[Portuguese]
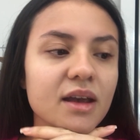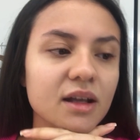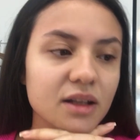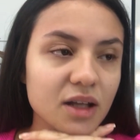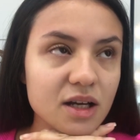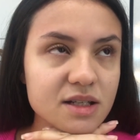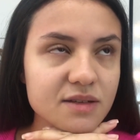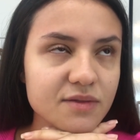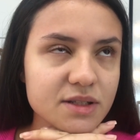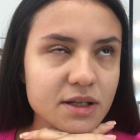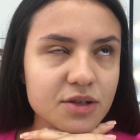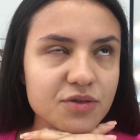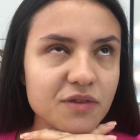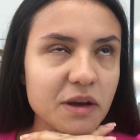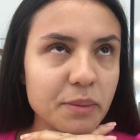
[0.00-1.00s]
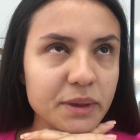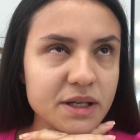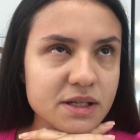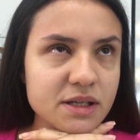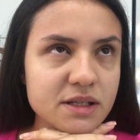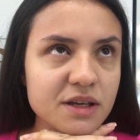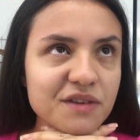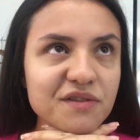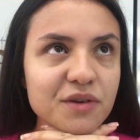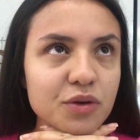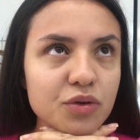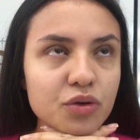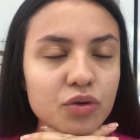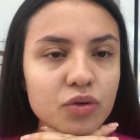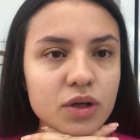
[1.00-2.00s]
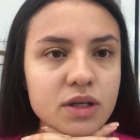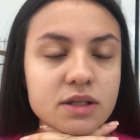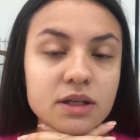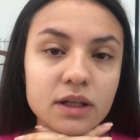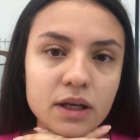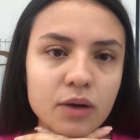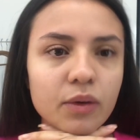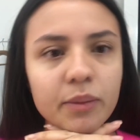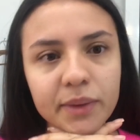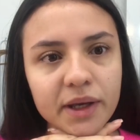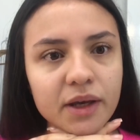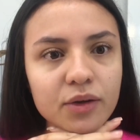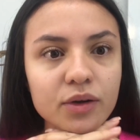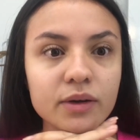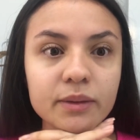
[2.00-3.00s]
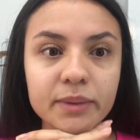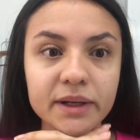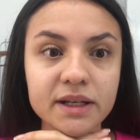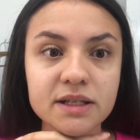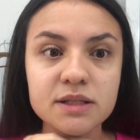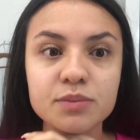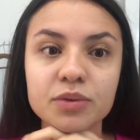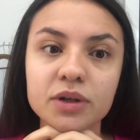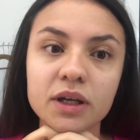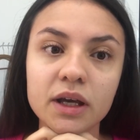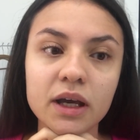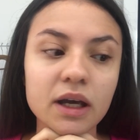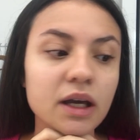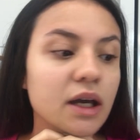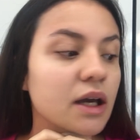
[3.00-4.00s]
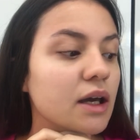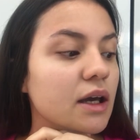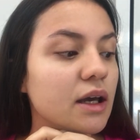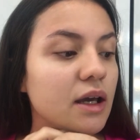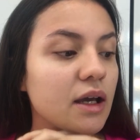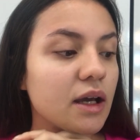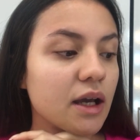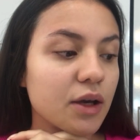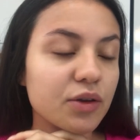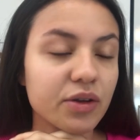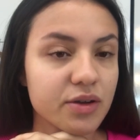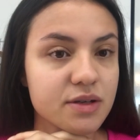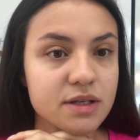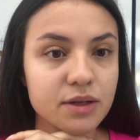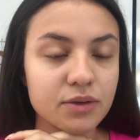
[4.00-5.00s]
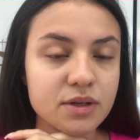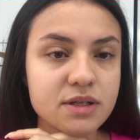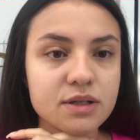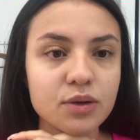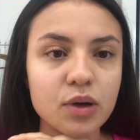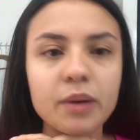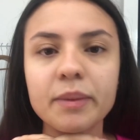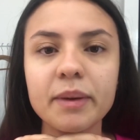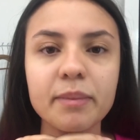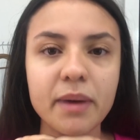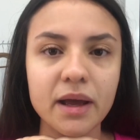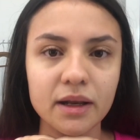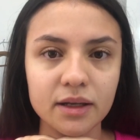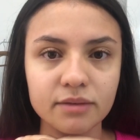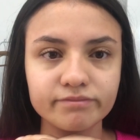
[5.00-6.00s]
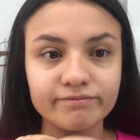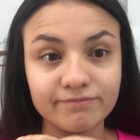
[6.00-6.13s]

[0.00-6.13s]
Nossa, você devia aparecer sem filtro no Insta. Não, amiga, eu não apareço porque eu tenho insegurança com a minha pele.